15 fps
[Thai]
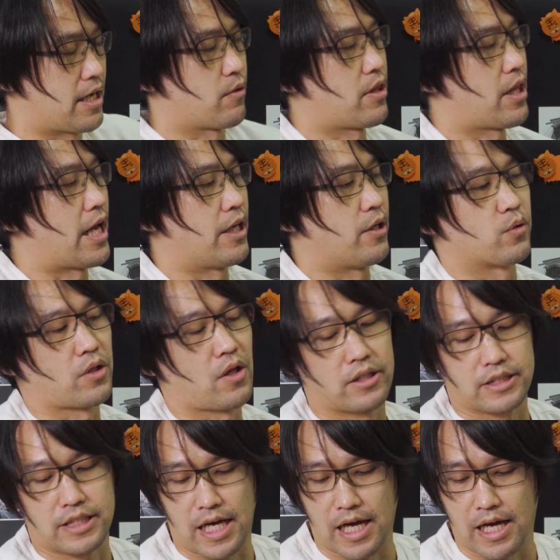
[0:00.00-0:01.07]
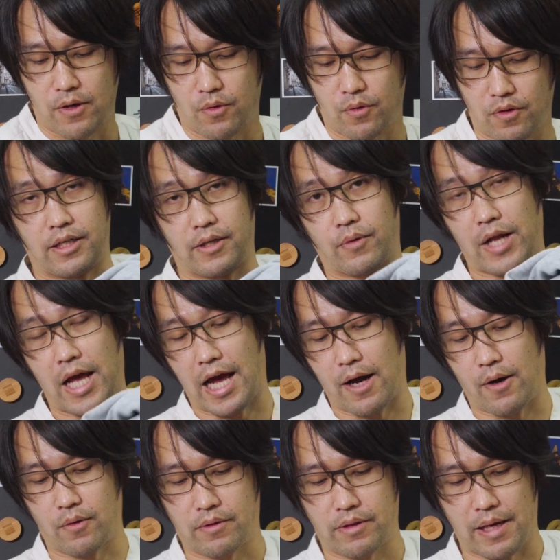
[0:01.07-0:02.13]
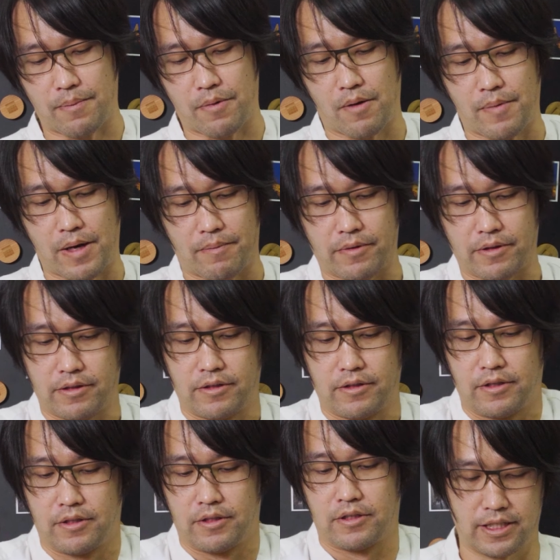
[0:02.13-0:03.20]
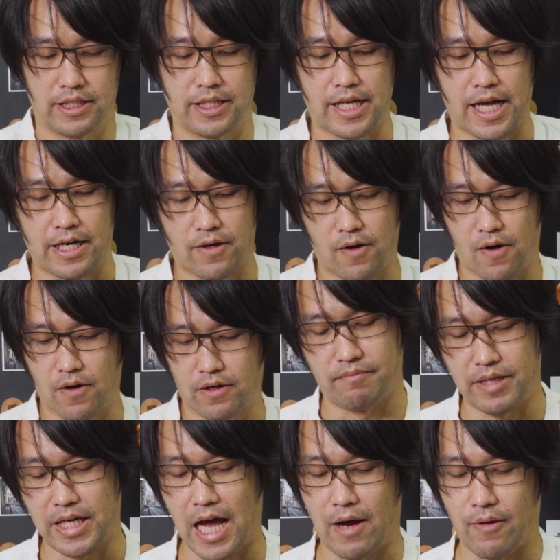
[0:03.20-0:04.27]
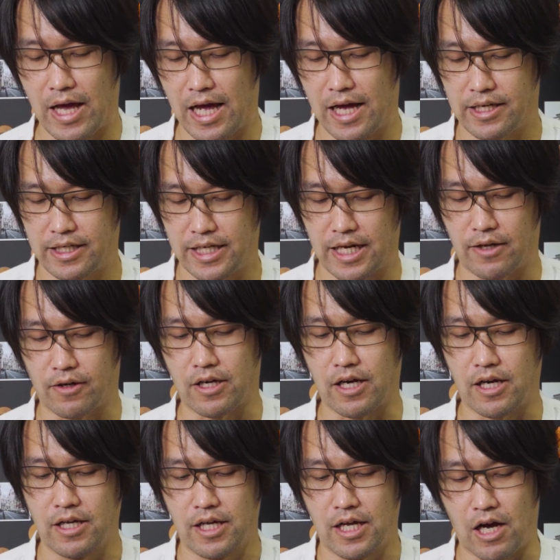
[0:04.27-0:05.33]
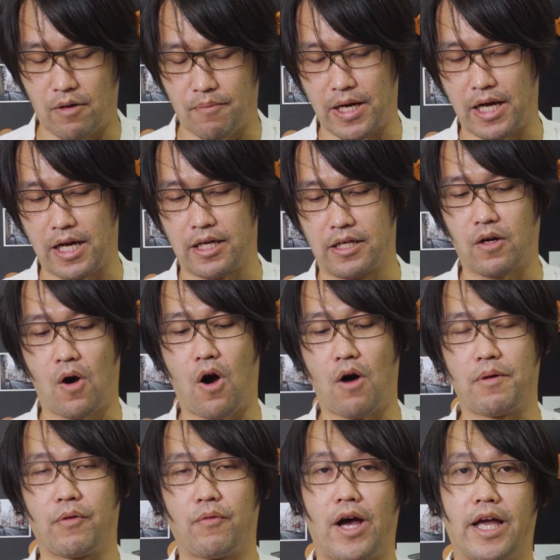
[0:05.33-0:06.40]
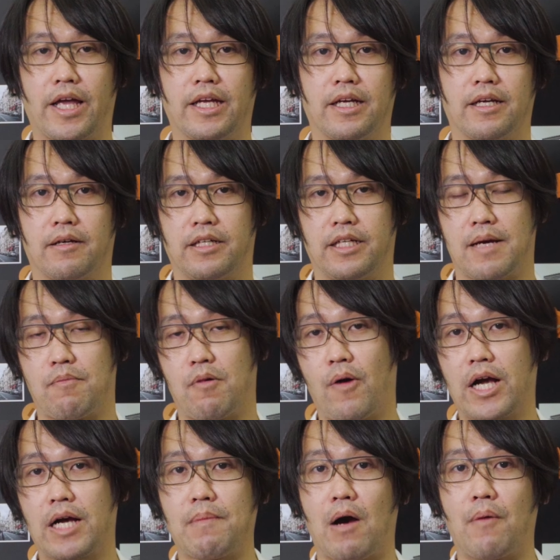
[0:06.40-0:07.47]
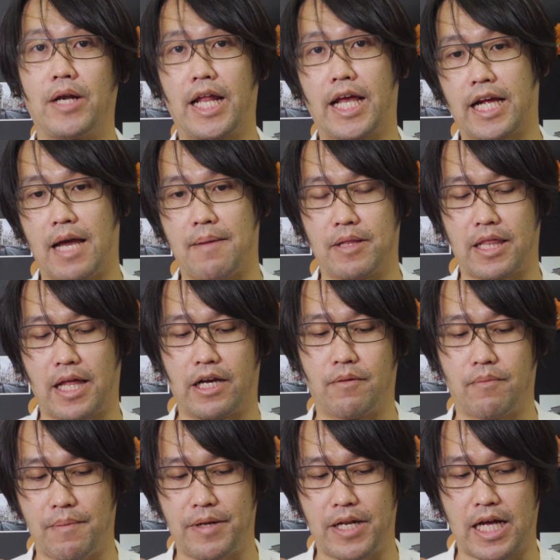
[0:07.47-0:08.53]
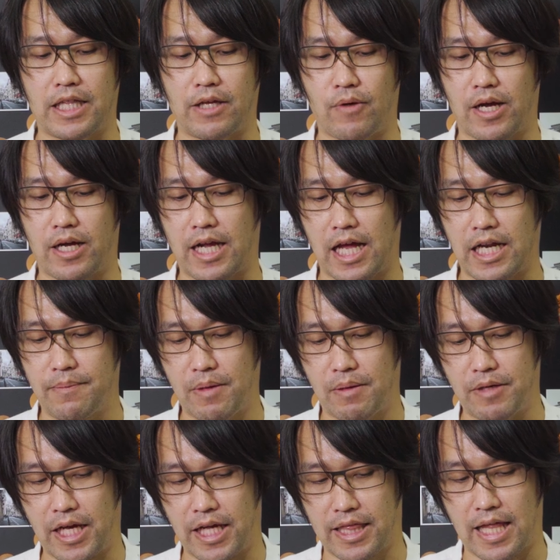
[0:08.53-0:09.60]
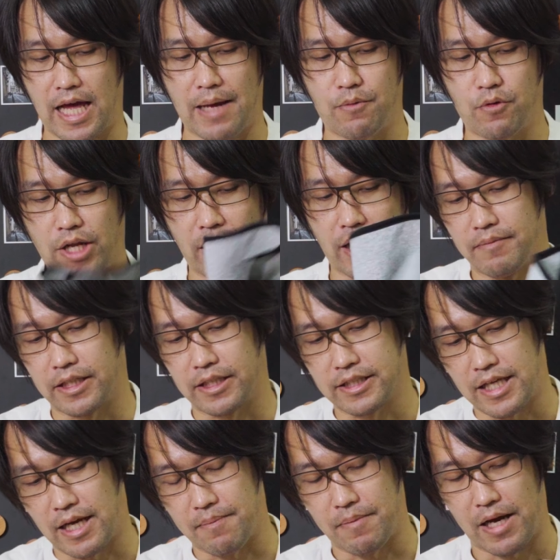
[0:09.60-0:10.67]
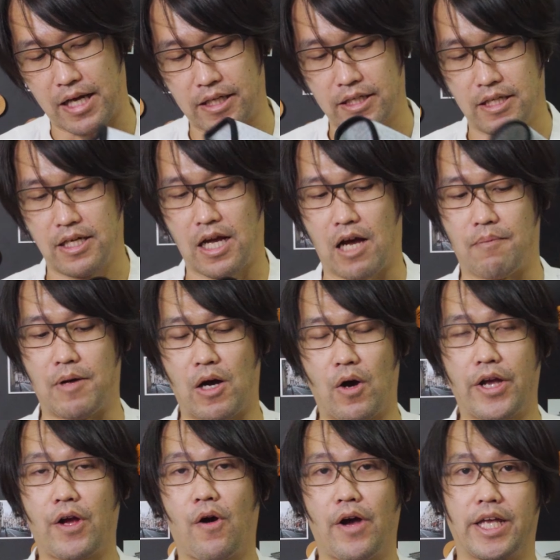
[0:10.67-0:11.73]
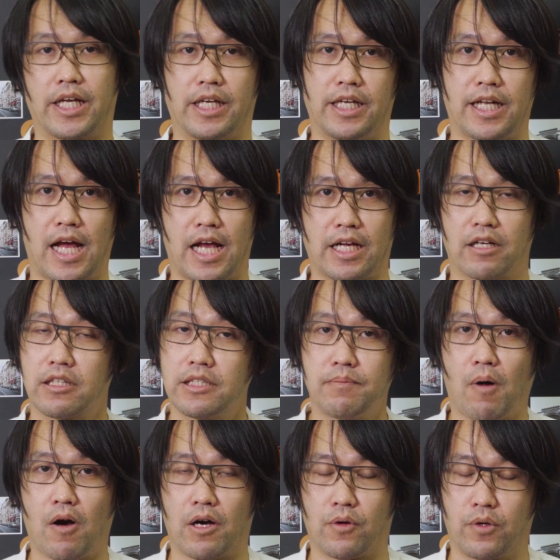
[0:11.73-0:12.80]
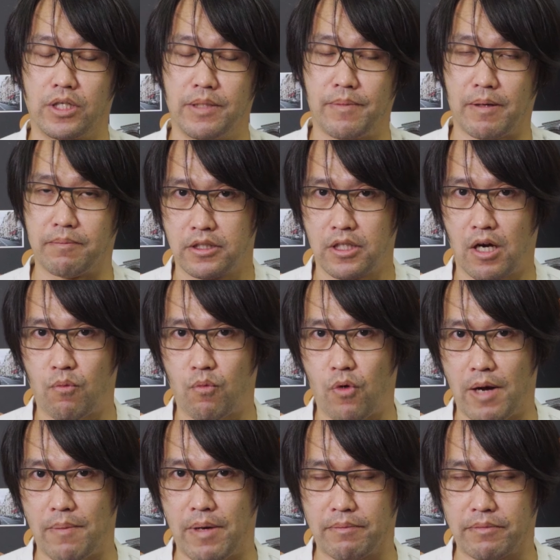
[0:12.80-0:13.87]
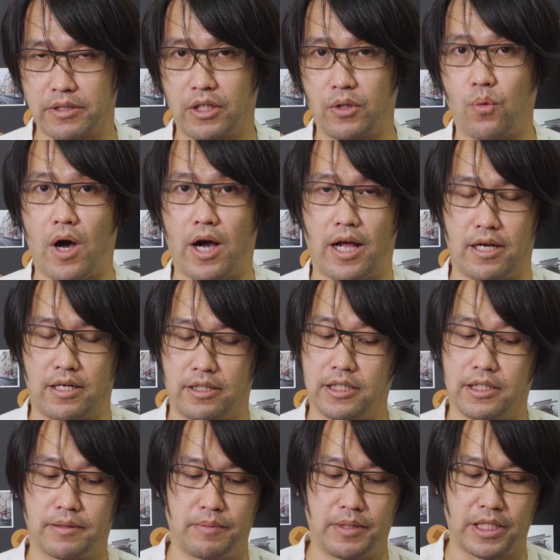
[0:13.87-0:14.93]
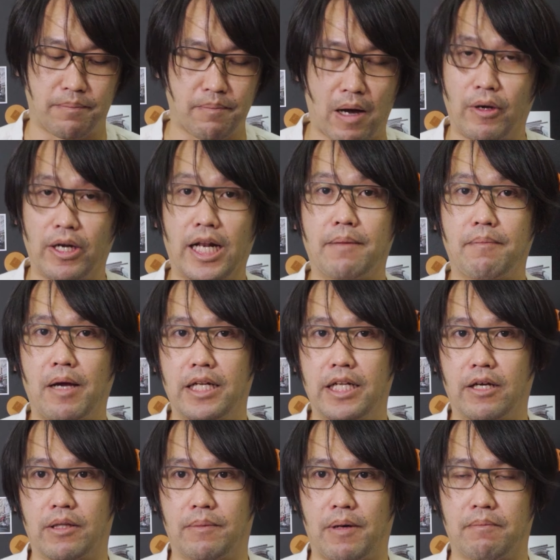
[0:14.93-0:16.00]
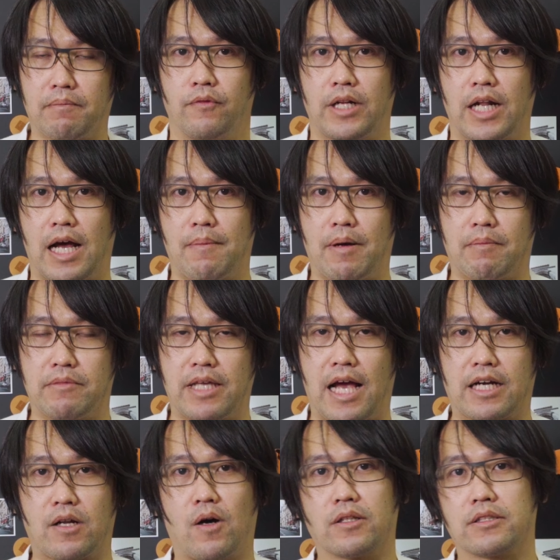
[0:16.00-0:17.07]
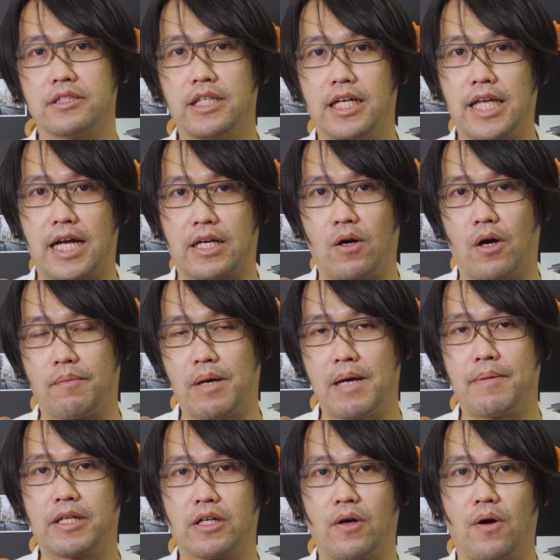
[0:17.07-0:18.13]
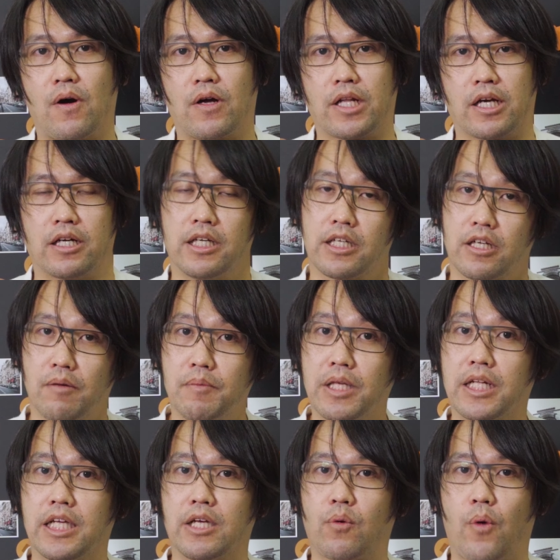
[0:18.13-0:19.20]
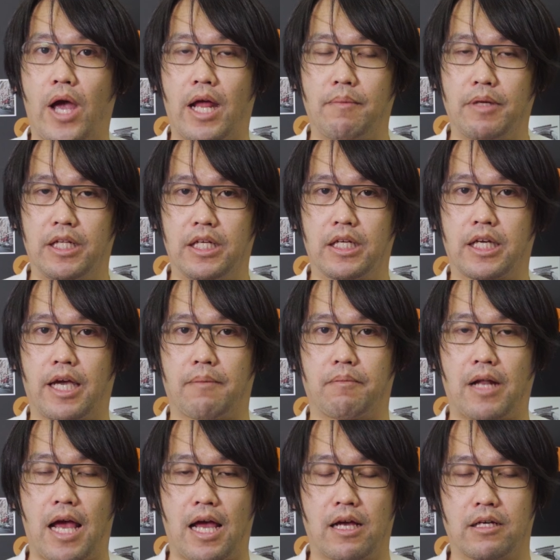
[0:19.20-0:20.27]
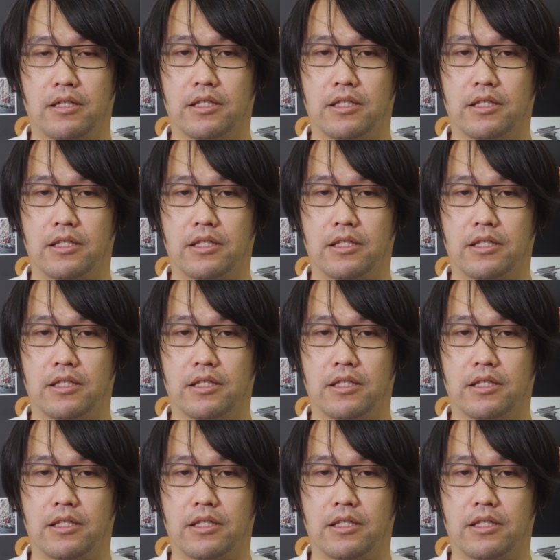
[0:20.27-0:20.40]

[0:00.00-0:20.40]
เราใส่อยู่ตอนเช้าหนาวแต่พอแบบเฮ้ยแดดออกไม่หนาวละเนี่ยเราก็เอามาคล้องมันไว้เนี่ยเพราะว่ากระเป๋ามันเล็กไงมันใส่เข้าไปไม่ได้แต่ว่าการที่มันมีไอ้สายพวกนี้มันก็สามารถเอามาห้อยๆอย่างนี้ได้ก็คือเหมาะกับคนที่แบบชอบความแบบสะดวกอ่ะมีกระเป๋าเล็กๆใบเดียวแต่แบบเวลาแบบอยากถอดเสื้ออยากถอดผ้าพันคอเนี่ยเอ้ยก็มีที่แขวนมีที่เก็บนะ